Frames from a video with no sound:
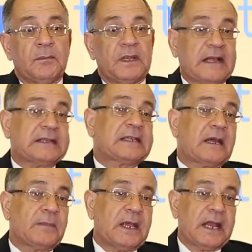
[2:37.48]

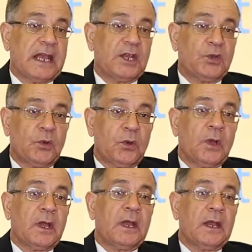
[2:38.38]
بتذهب الى انه
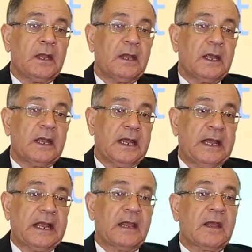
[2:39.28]

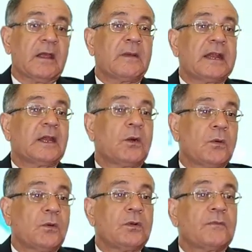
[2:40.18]
العلاج يجب ان
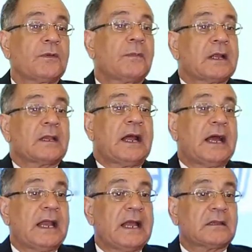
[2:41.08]
يكون في بعض
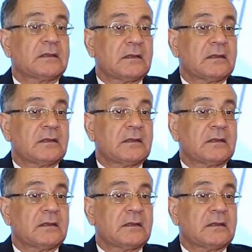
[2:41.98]
الحالات